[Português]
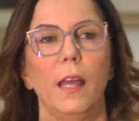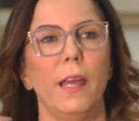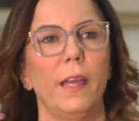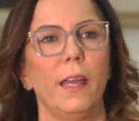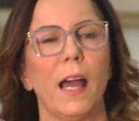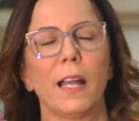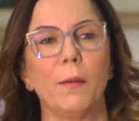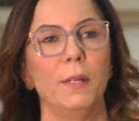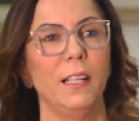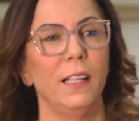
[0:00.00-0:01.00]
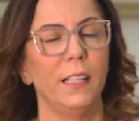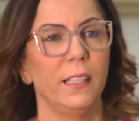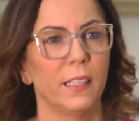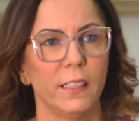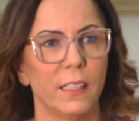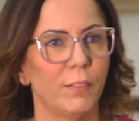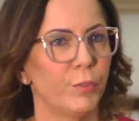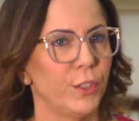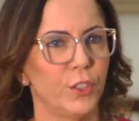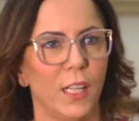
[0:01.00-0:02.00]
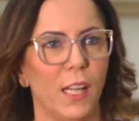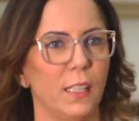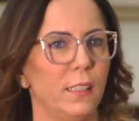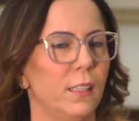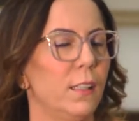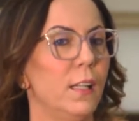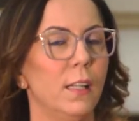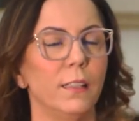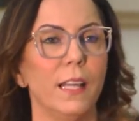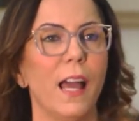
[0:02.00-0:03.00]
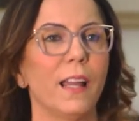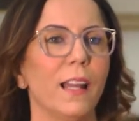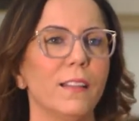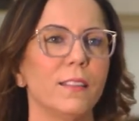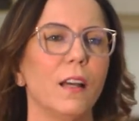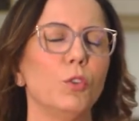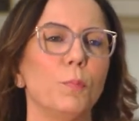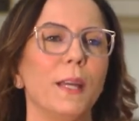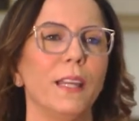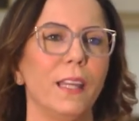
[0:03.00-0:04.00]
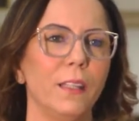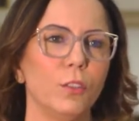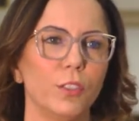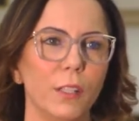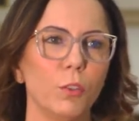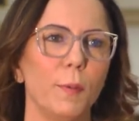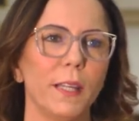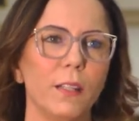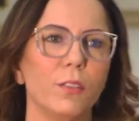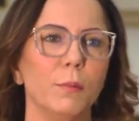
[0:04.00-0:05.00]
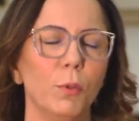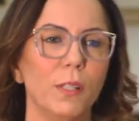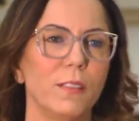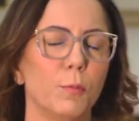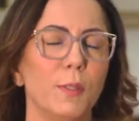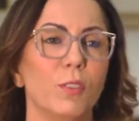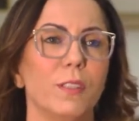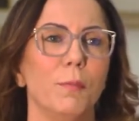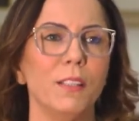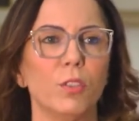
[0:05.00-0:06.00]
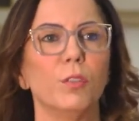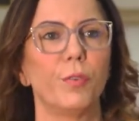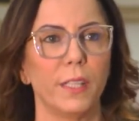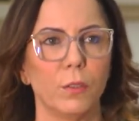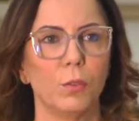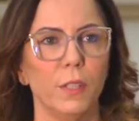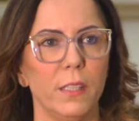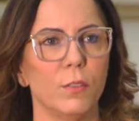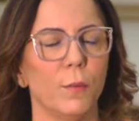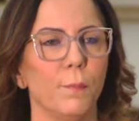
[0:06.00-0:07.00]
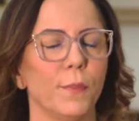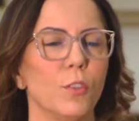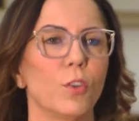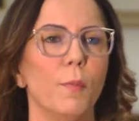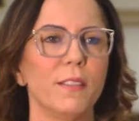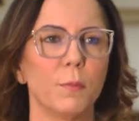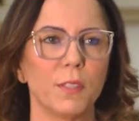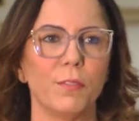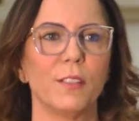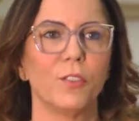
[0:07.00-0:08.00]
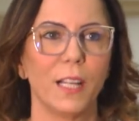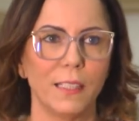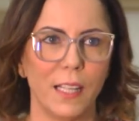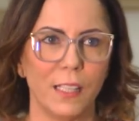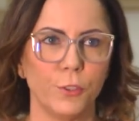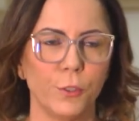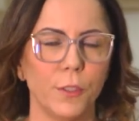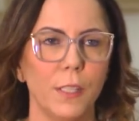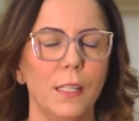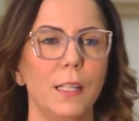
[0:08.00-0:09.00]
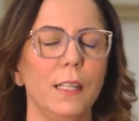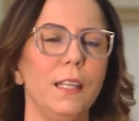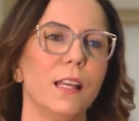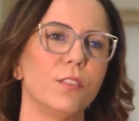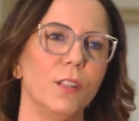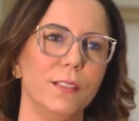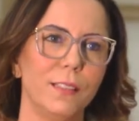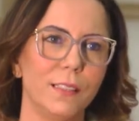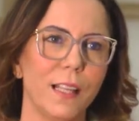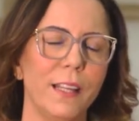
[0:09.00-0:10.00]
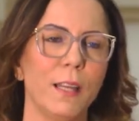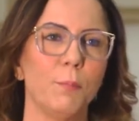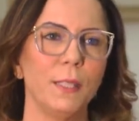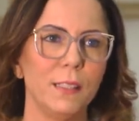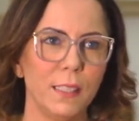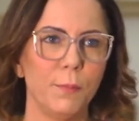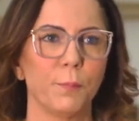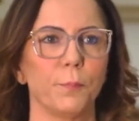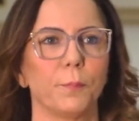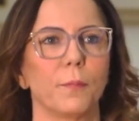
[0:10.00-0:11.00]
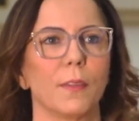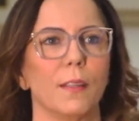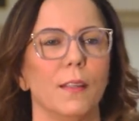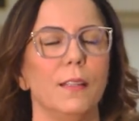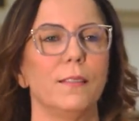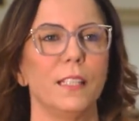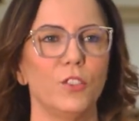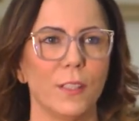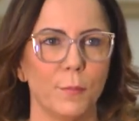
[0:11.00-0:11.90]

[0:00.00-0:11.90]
é, a cabeleireira que estava fechada, né? Aquelas, os pequenos, né? Os pequenos ambulantes, as pessoas que mais sofreram com isso. Nós começamos a fazer o cadastro e a solicitar e a pedir cestas